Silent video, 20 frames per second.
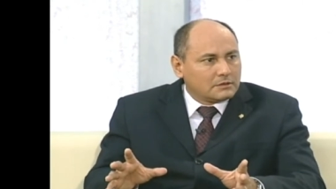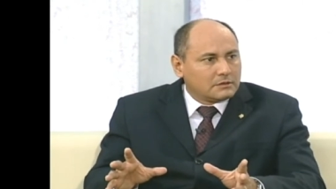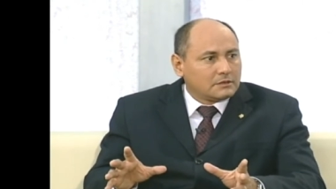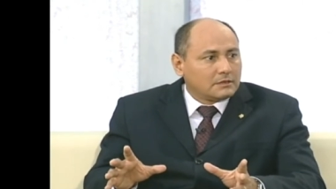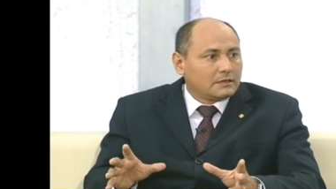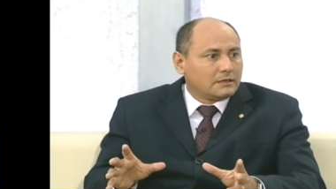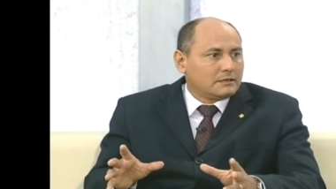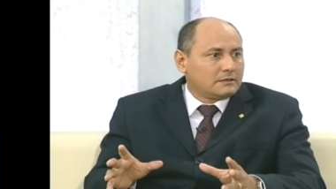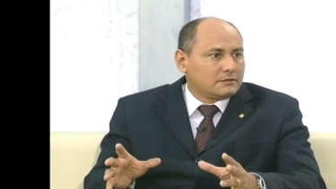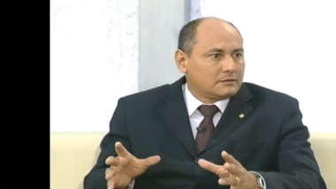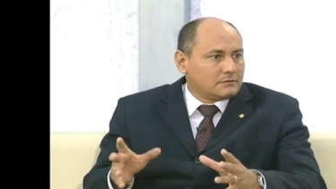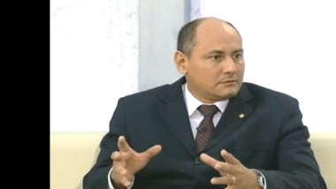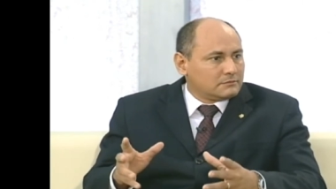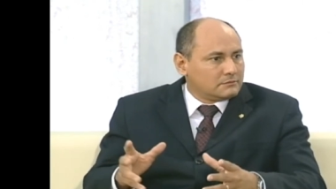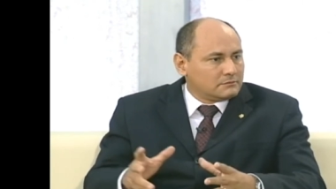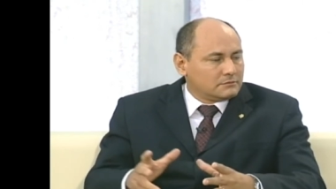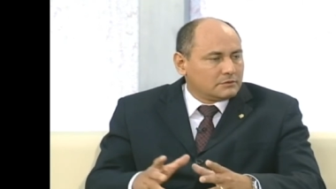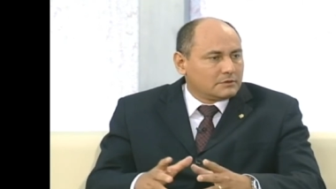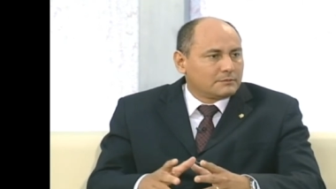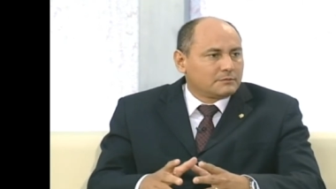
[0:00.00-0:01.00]
elas são,
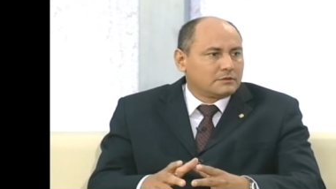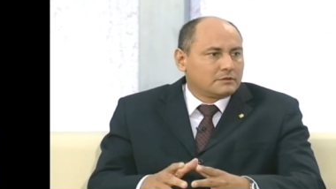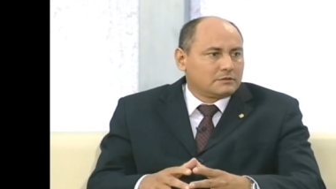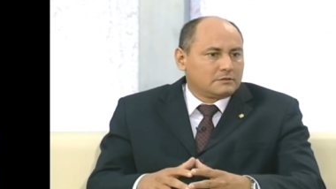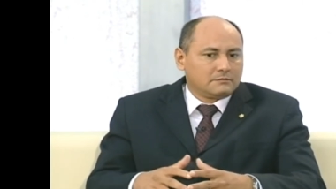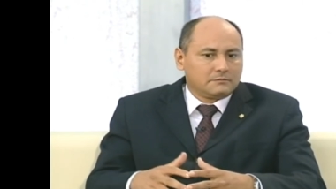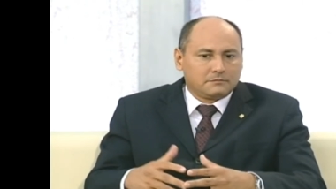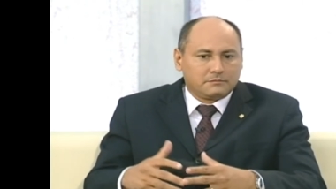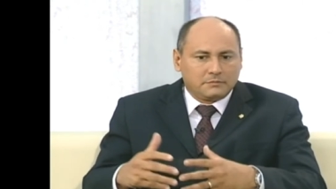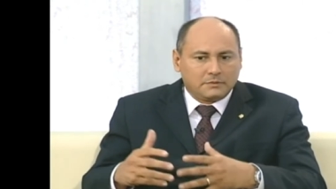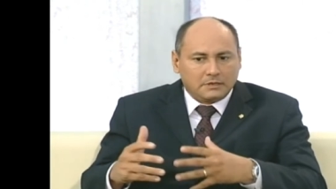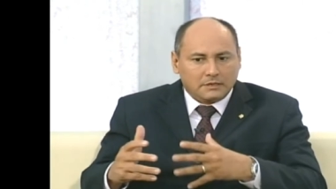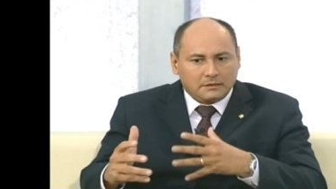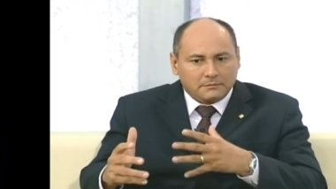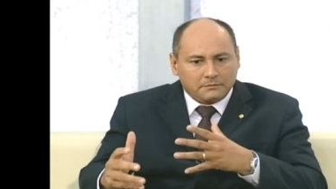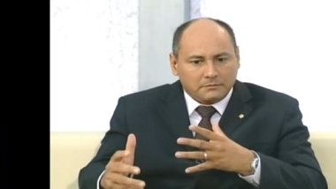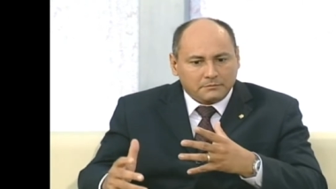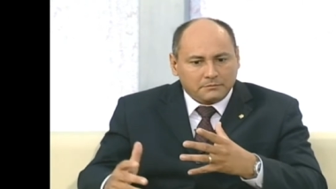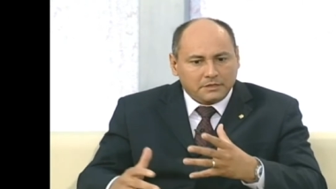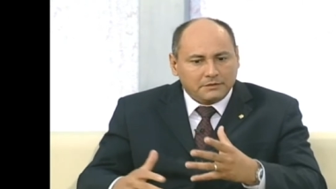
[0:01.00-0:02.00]
digamos assim, é,
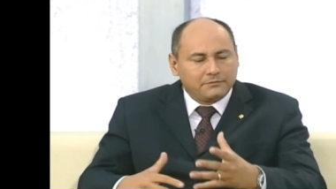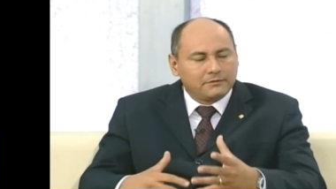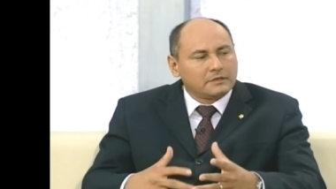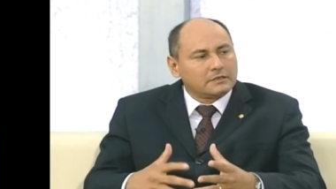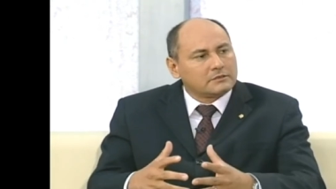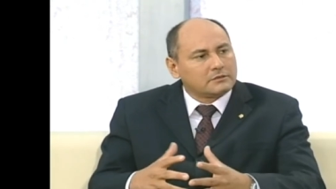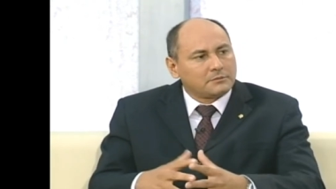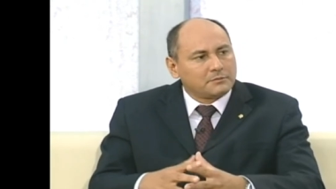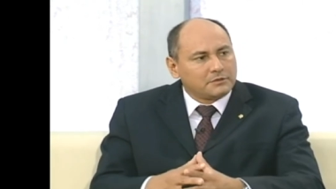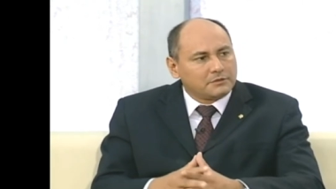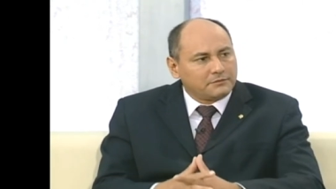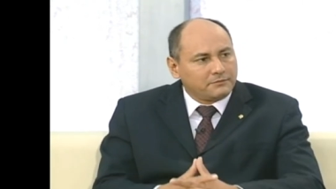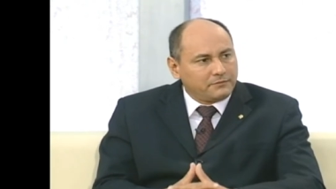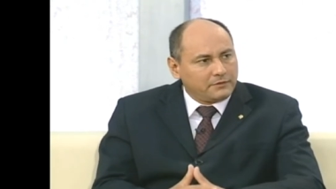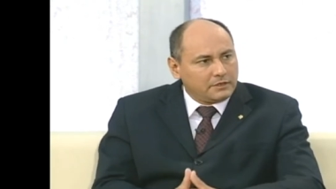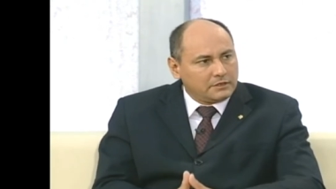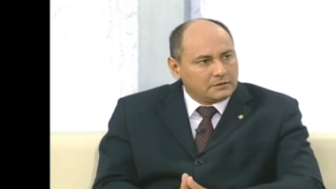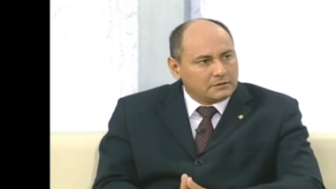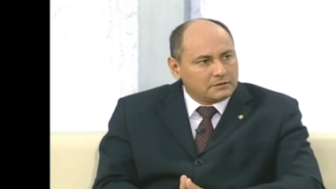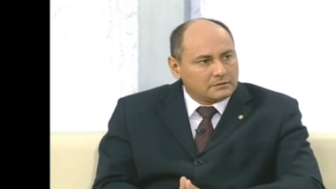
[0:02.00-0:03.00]
preferencialmente
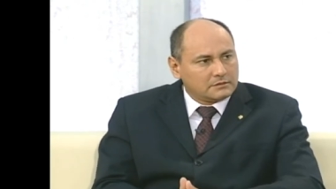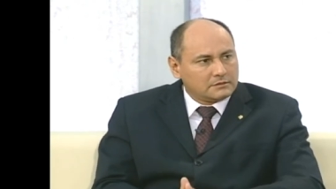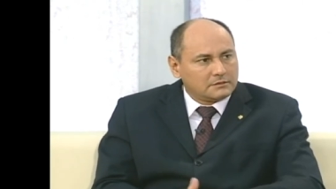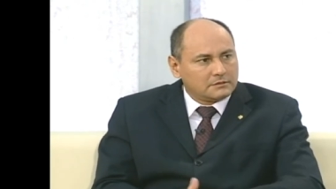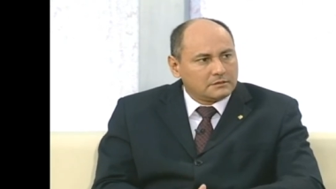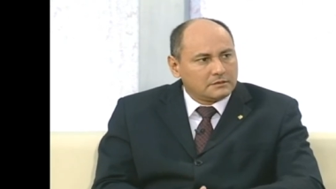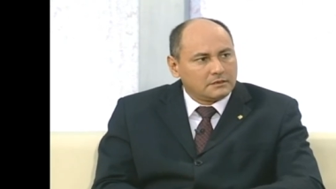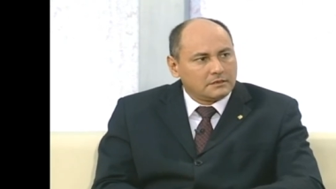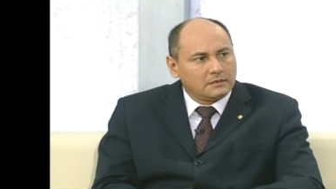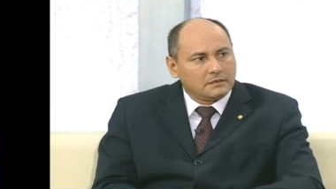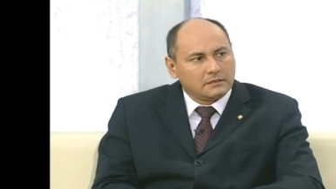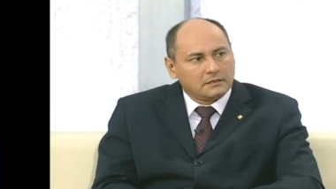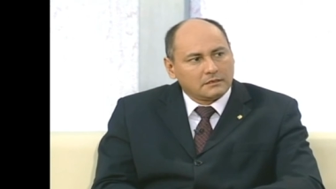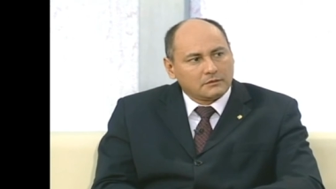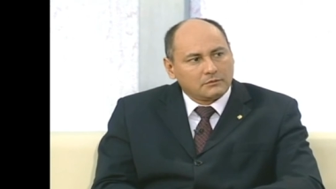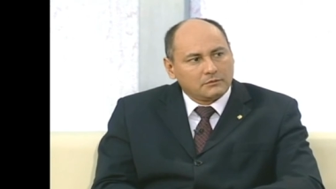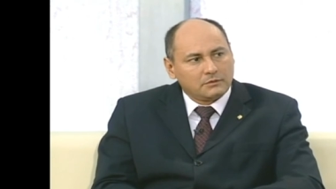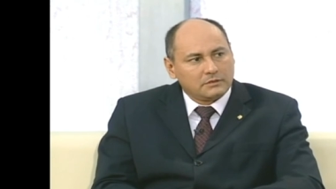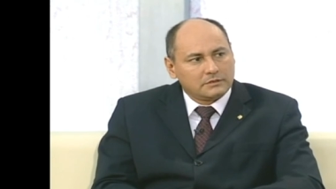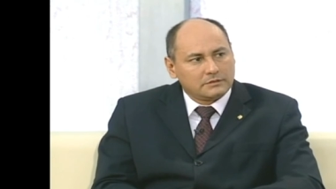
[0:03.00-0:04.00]
feitas é,
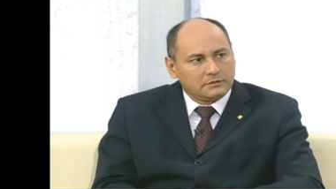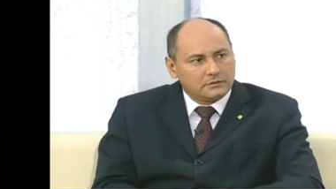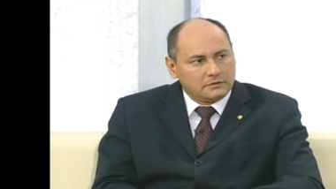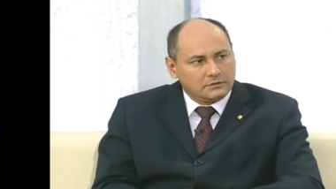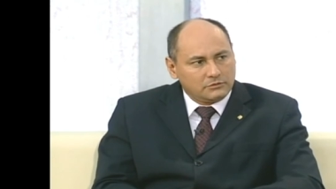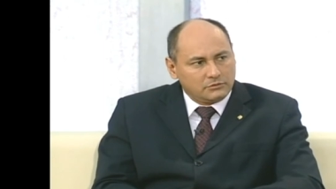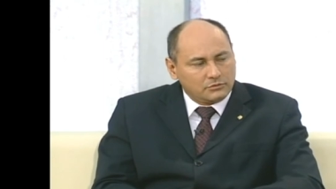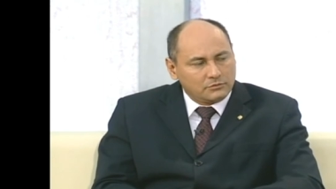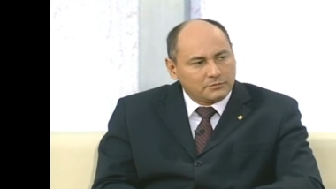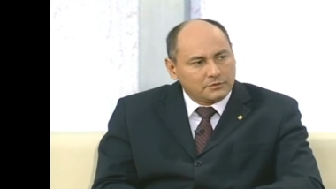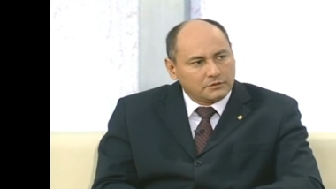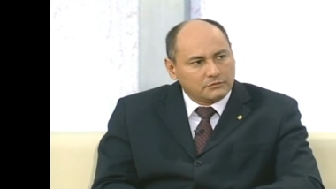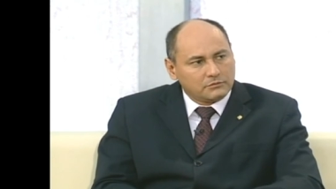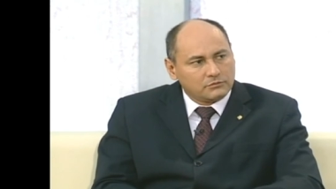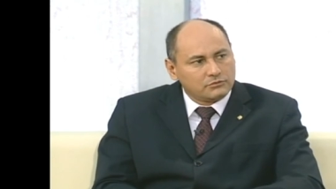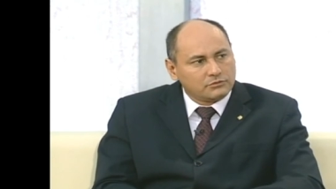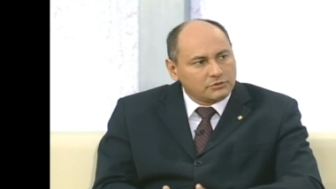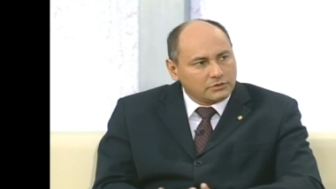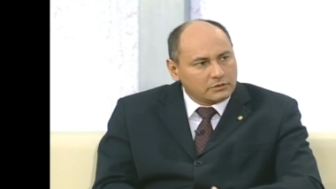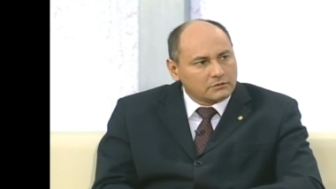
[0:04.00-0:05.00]
com esse instrumento, o
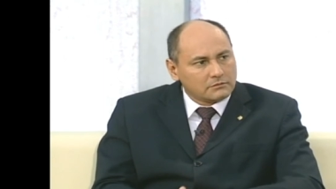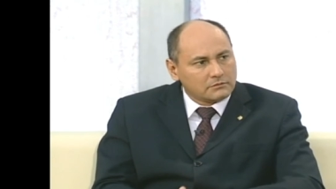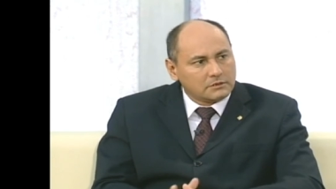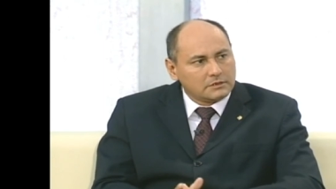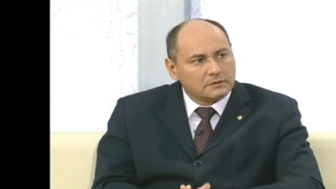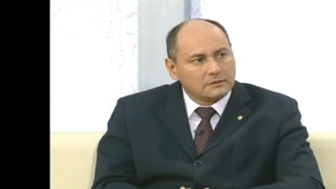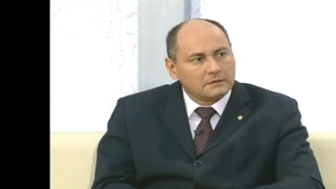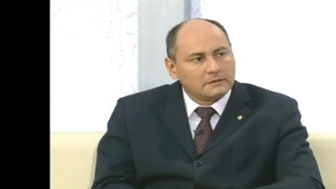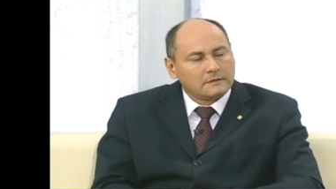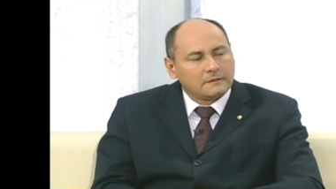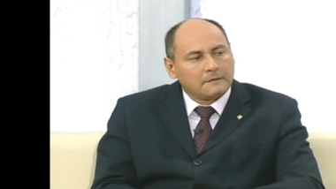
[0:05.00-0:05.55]
dinheiro. Né?